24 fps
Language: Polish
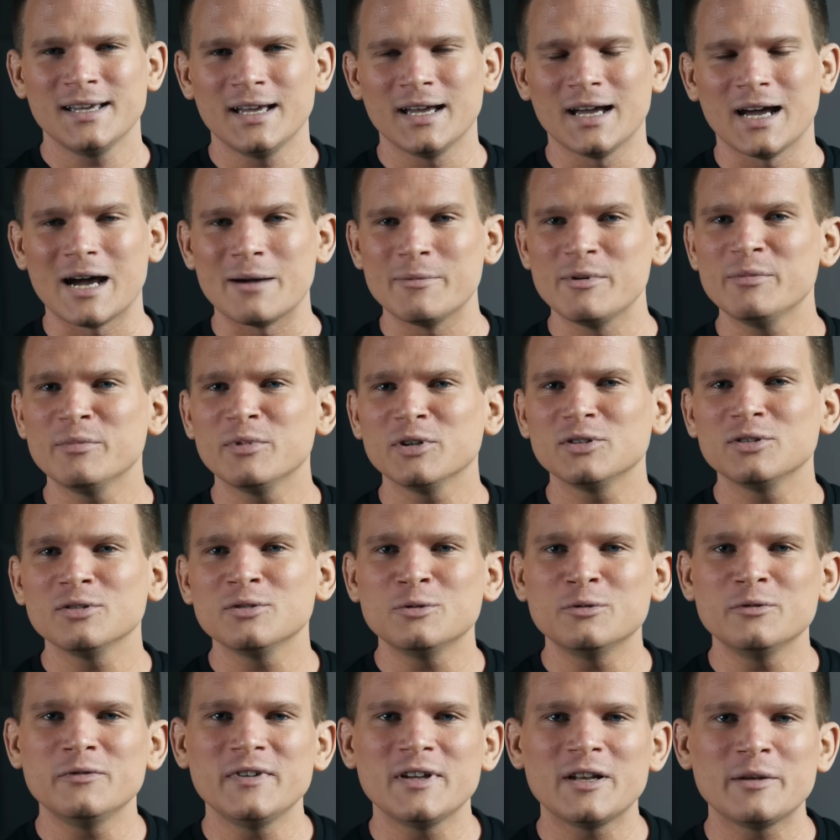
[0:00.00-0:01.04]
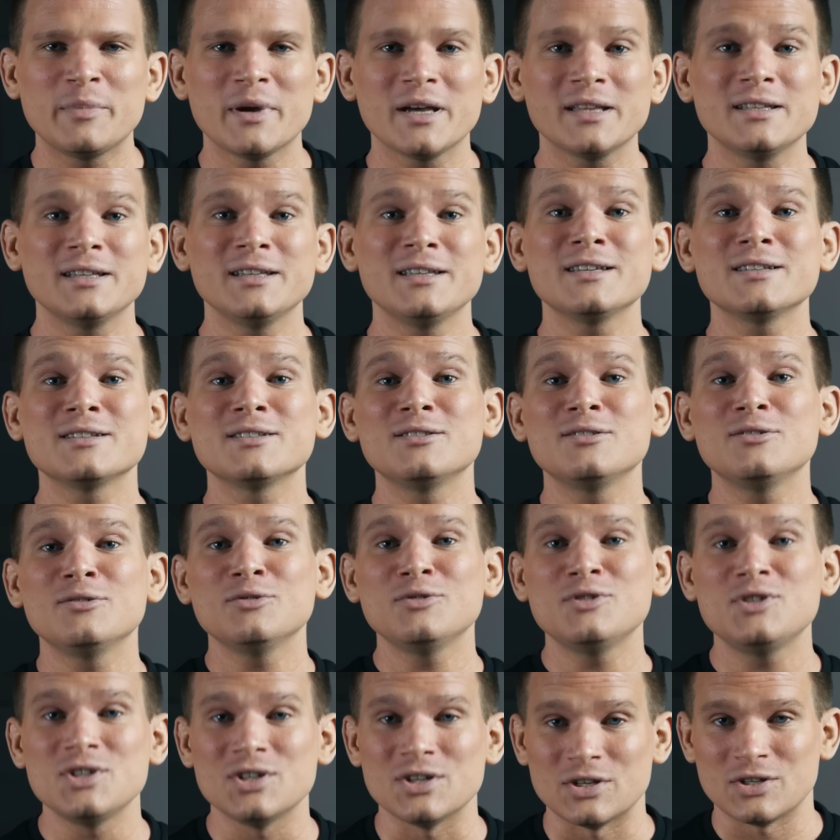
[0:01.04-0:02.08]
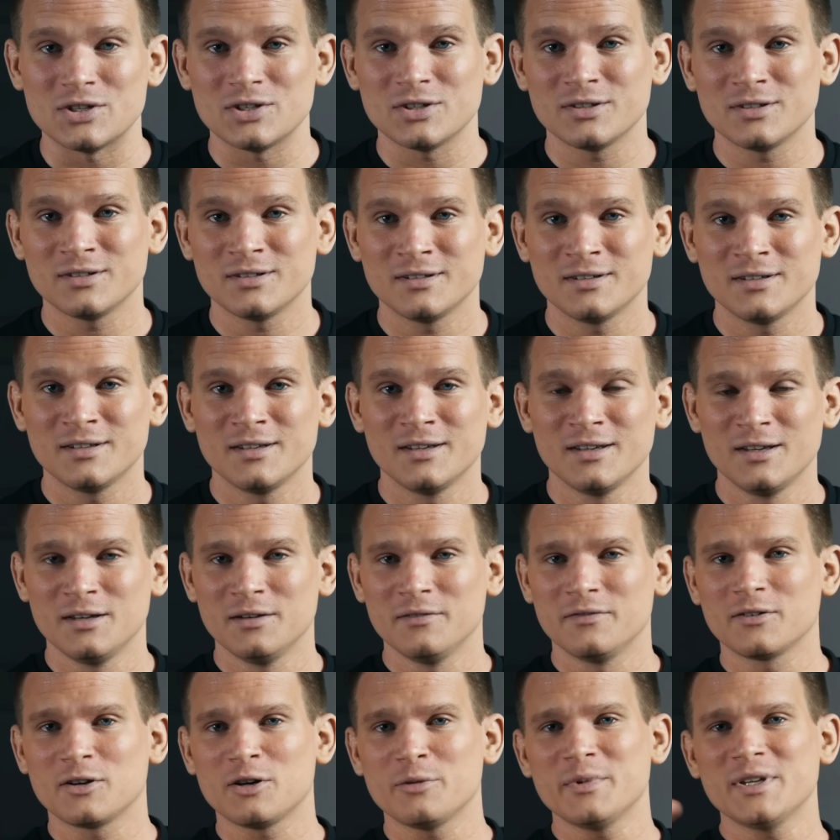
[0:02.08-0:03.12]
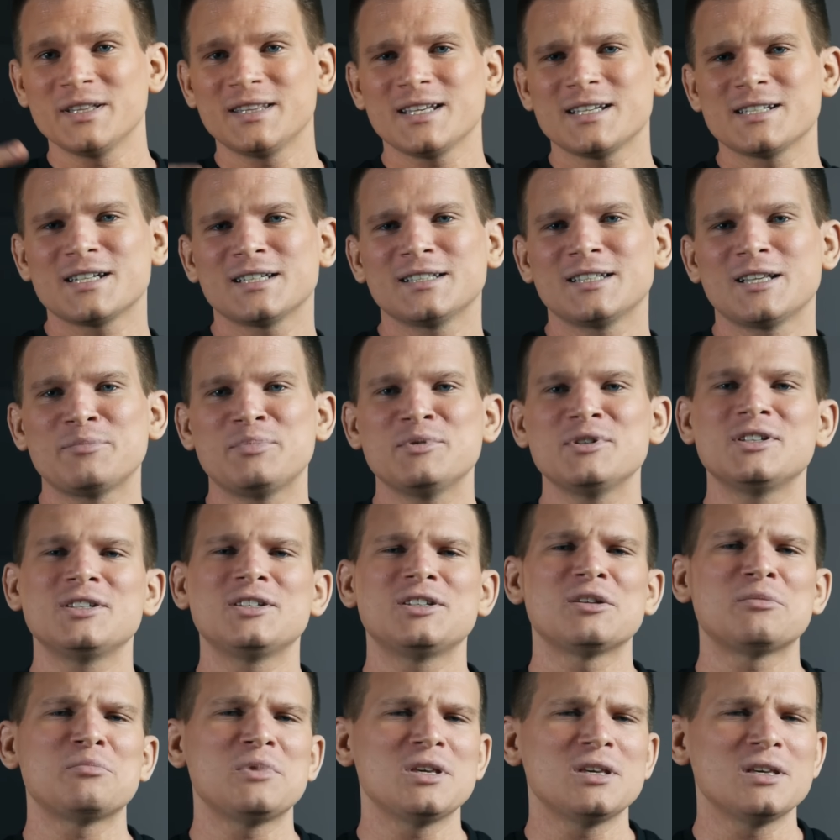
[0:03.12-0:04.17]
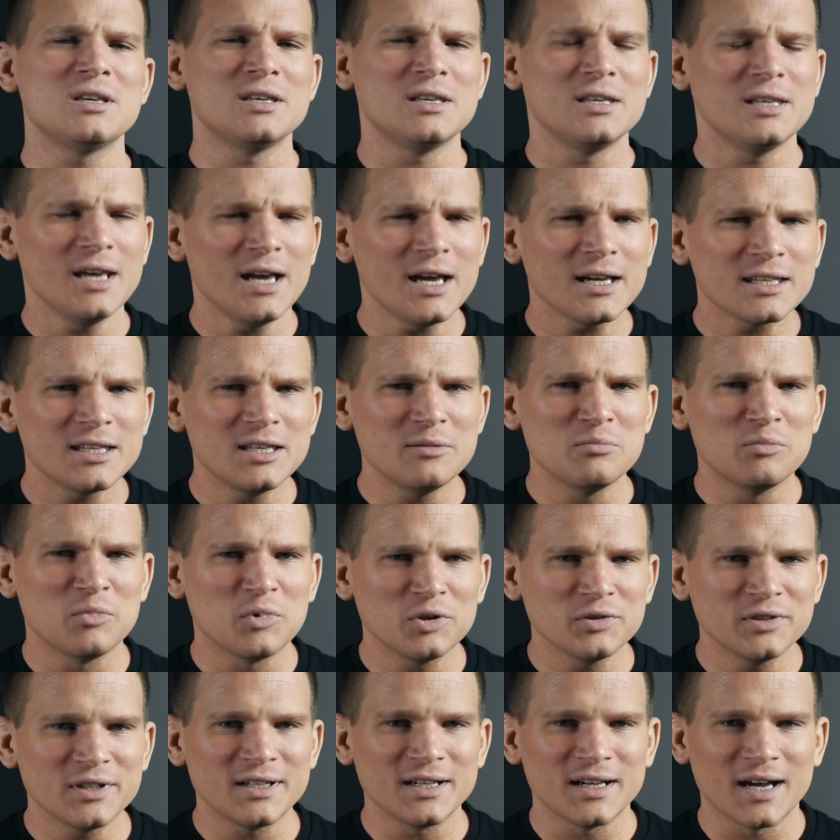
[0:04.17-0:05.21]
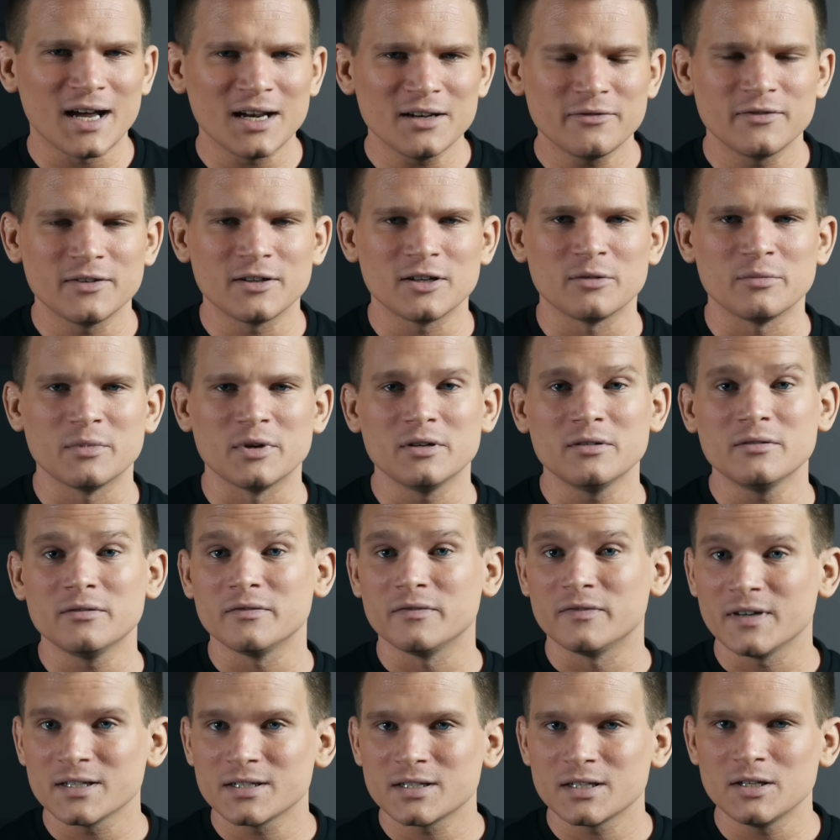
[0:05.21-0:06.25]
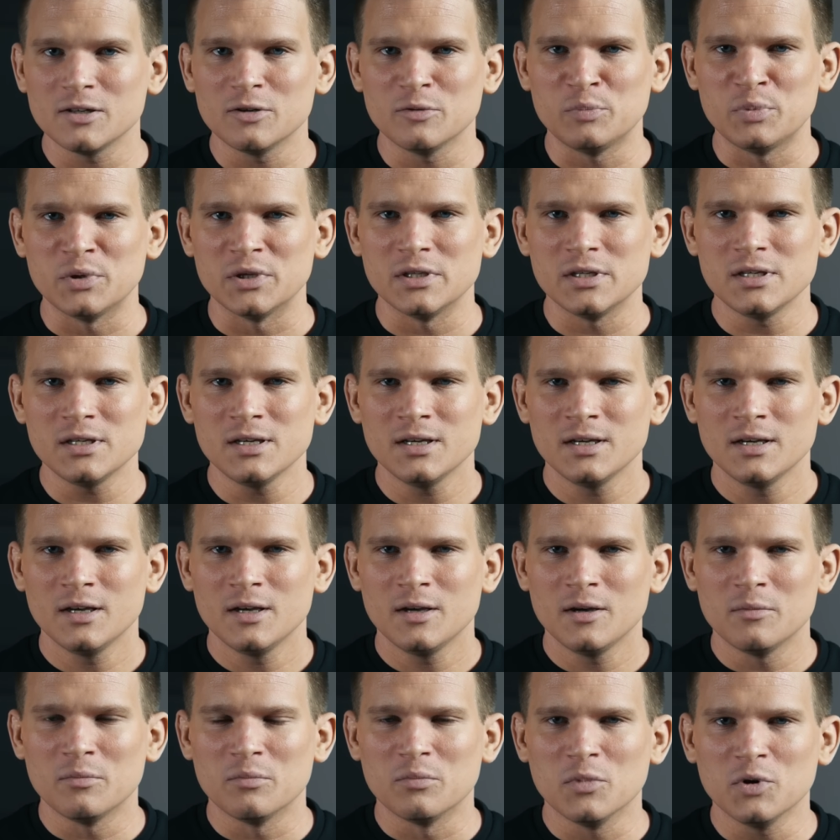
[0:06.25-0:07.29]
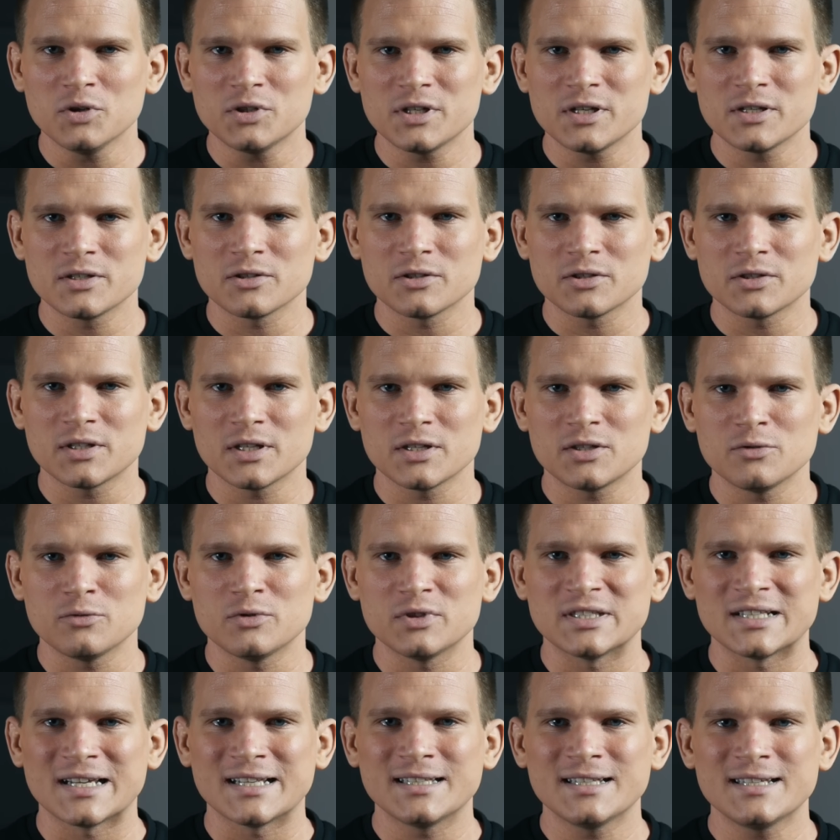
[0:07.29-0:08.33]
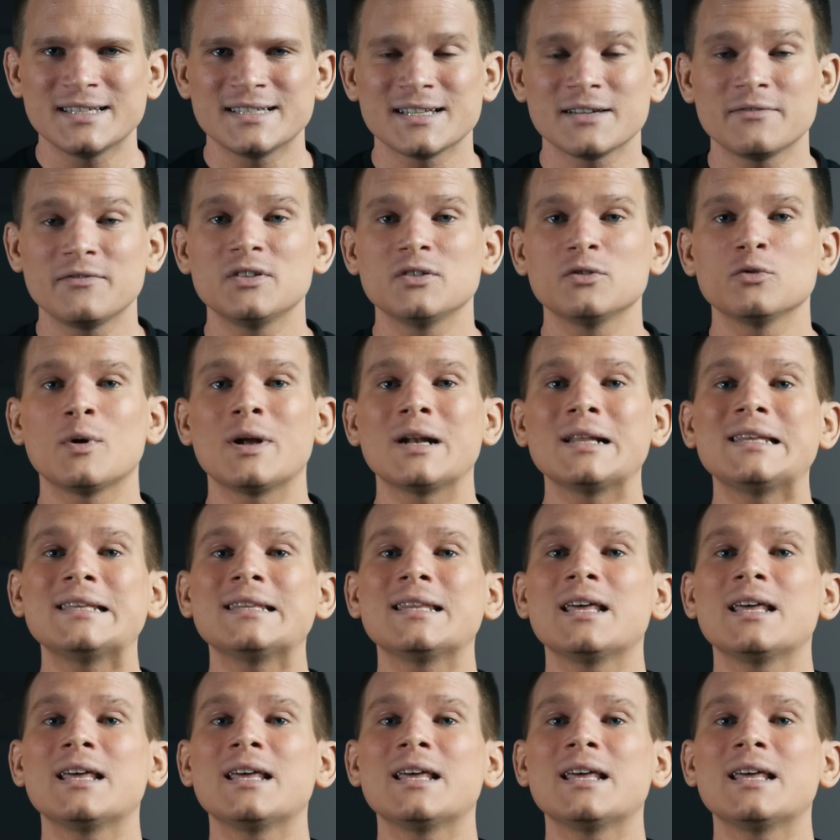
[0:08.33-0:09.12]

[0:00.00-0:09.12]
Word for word: a mimo to uwielbiany jest do dziś. W komentarzach napiszcie mi, jaki model Alfa Romeo w waszej opinii może zostać uznany za wizualnie